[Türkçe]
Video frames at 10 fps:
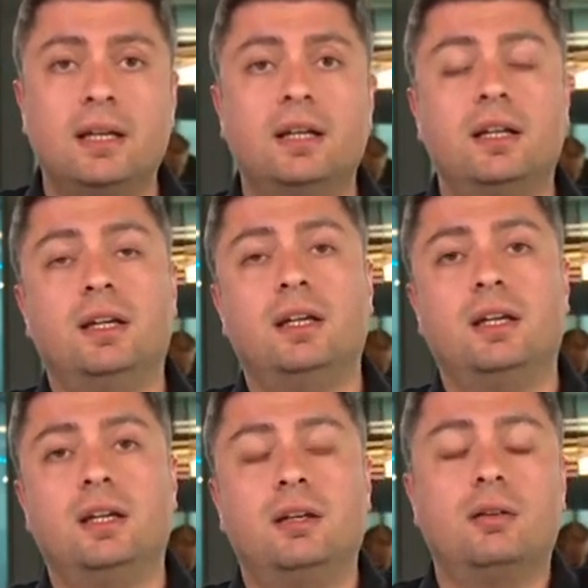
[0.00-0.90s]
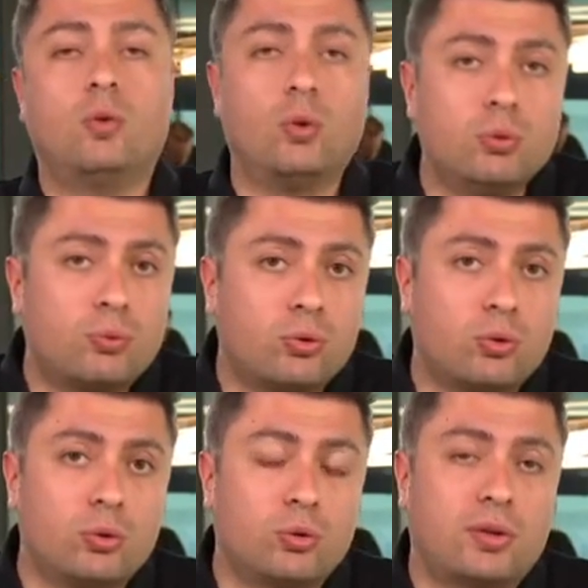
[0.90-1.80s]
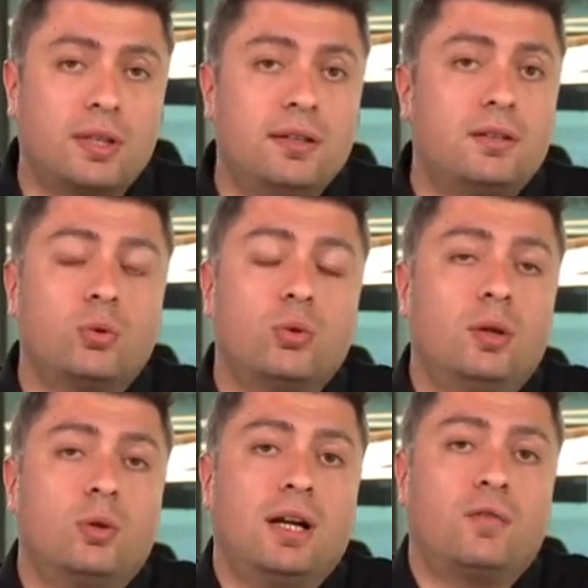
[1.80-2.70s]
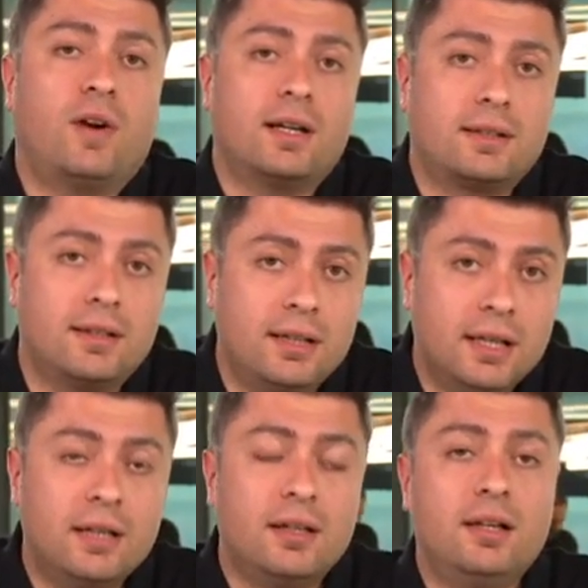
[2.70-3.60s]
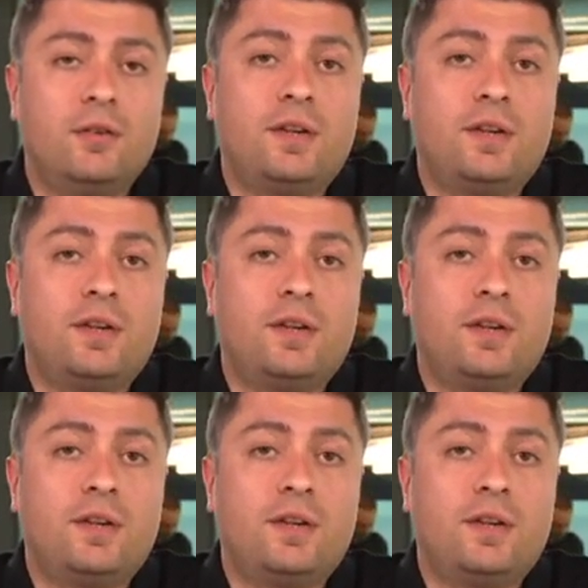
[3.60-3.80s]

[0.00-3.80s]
E, olumsuz olursa da doğal olarak farklı e,